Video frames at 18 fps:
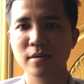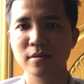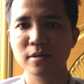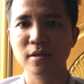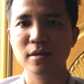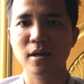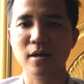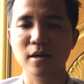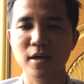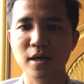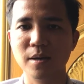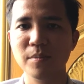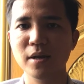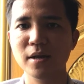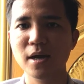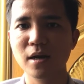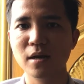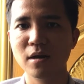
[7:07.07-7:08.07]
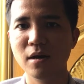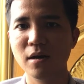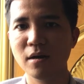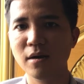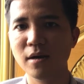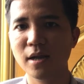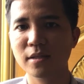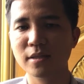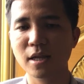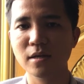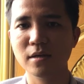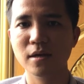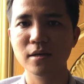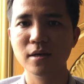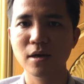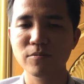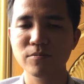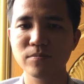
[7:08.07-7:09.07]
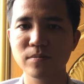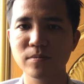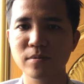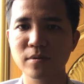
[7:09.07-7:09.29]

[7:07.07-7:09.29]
xác định là cái miếng đất đó là tách được hay không